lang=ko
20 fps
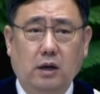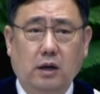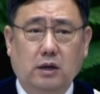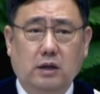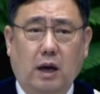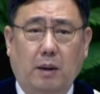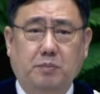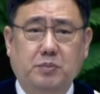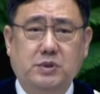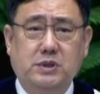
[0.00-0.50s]

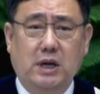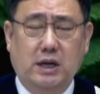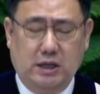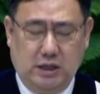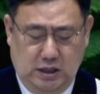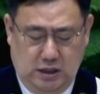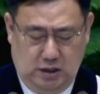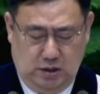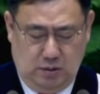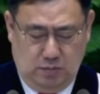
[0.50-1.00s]

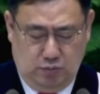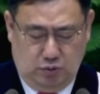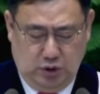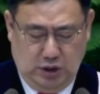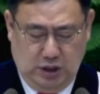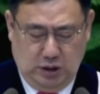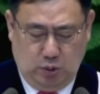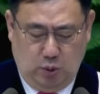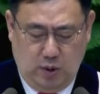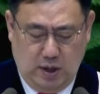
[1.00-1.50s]
갑자기
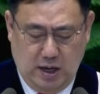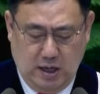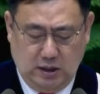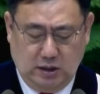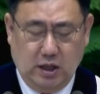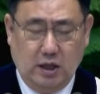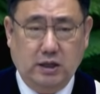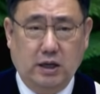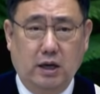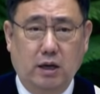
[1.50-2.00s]
물이
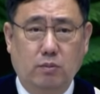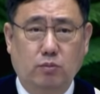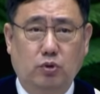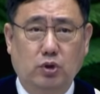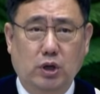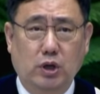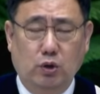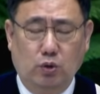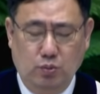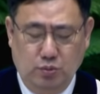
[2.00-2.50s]
동할 때에
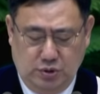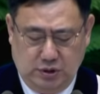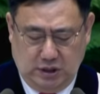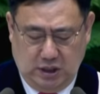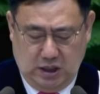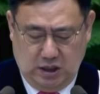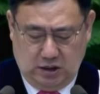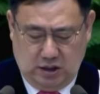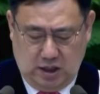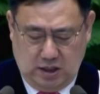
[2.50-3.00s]
물이
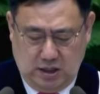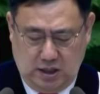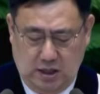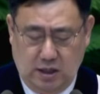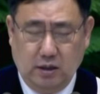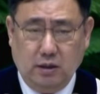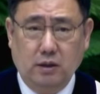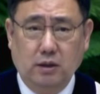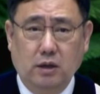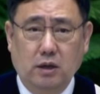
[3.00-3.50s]
움직일
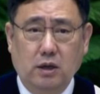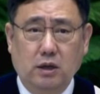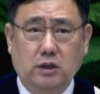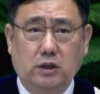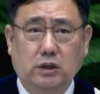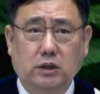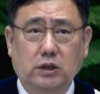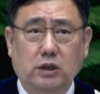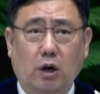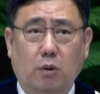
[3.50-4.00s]
때에
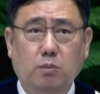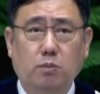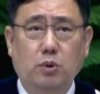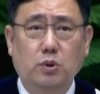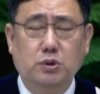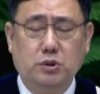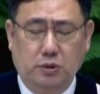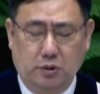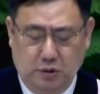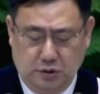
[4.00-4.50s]
그
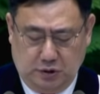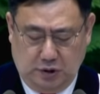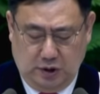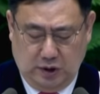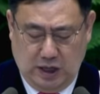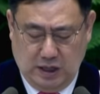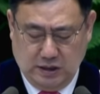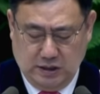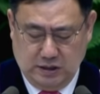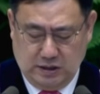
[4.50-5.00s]
연못으로
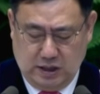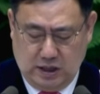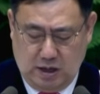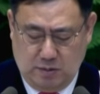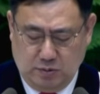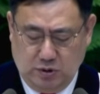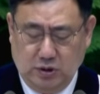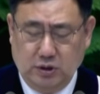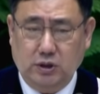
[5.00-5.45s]
들어가는 사람은